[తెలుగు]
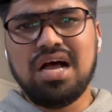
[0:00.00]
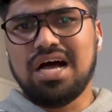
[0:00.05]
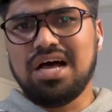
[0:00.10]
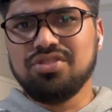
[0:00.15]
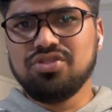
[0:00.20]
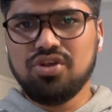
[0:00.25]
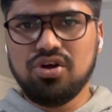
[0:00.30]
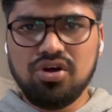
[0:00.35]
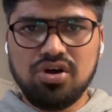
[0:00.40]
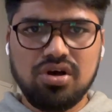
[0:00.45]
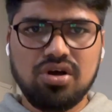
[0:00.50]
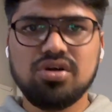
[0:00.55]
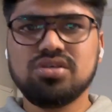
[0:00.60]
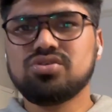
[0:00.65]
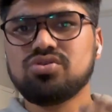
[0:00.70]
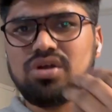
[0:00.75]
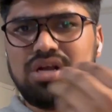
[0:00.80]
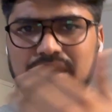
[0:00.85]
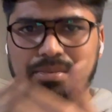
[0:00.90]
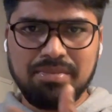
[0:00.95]
అందులో
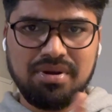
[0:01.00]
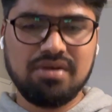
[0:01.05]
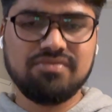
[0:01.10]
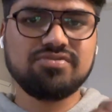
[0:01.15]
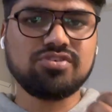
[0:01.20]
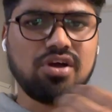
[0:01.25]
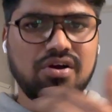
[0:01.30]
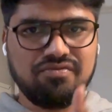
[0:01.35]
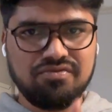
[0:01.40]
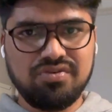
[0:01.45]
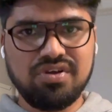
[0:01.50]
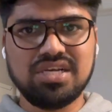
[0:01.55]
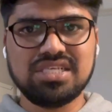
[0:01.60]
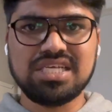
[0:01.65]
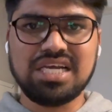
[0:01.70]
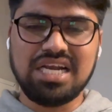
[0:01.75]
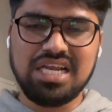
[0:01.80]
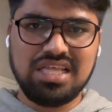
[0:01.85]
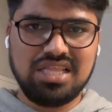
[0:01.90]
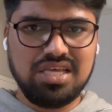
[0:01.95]
సో నెంబర్ ఆఫ్ సాఫ్ట్వేర్స్
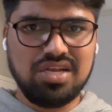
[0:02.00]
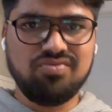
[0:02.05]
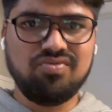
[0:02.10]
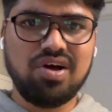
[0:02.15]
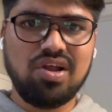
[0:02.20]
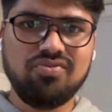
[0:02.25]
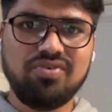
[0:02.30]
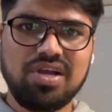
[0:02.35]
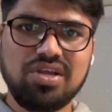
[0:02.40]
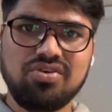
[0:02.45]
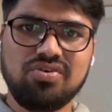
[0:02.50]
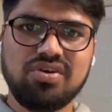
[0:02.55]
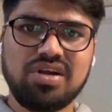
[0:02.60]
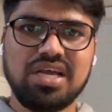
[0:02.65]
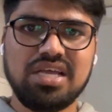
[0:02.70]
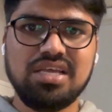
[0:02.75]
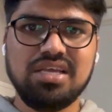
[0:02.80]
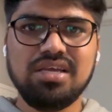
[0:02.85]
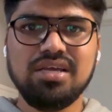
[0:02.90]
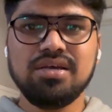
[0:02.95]
అనేది ఇన్వాల్వ్ అయి
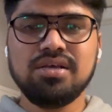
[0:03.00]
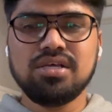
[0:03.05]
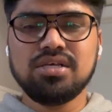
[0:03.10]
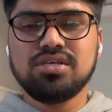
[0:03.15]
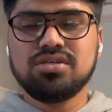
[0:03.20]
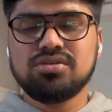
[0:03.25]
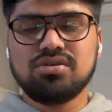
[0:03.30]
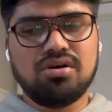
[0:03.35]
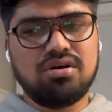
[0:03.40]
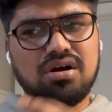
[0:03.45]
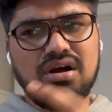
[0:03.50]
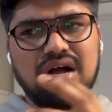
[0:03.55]
ఉంటాయి సో